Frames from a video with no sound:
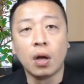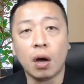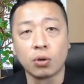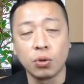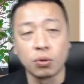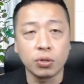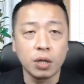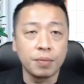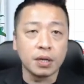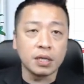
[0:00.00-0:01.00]
哦，所以我就
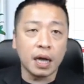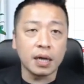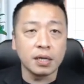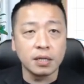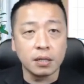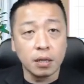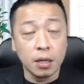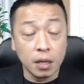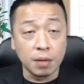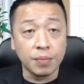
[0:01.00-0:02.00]
特别在跟
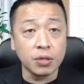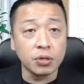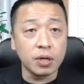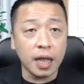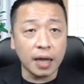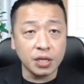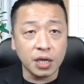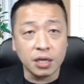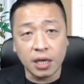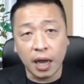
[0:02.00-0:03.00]
影片中跟大家解
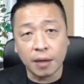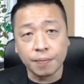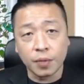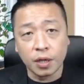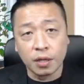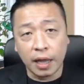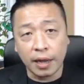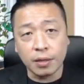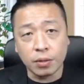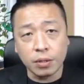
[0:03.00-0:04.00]
一下，
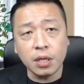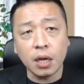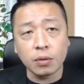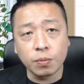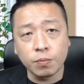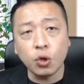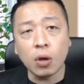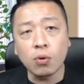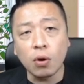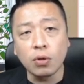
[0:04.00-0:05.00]
来这个
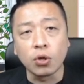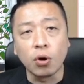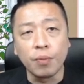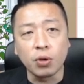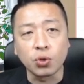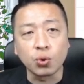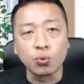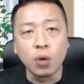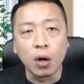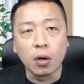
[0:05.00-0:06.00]
状况为什么没有
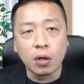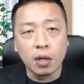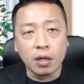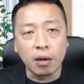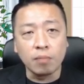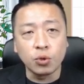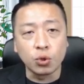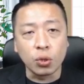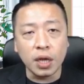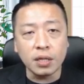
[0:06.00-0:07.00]
出哈？来我们
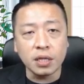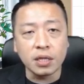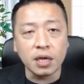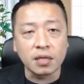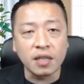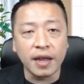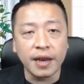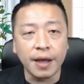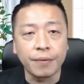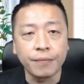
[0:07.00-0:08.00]
昨天这是一个带量。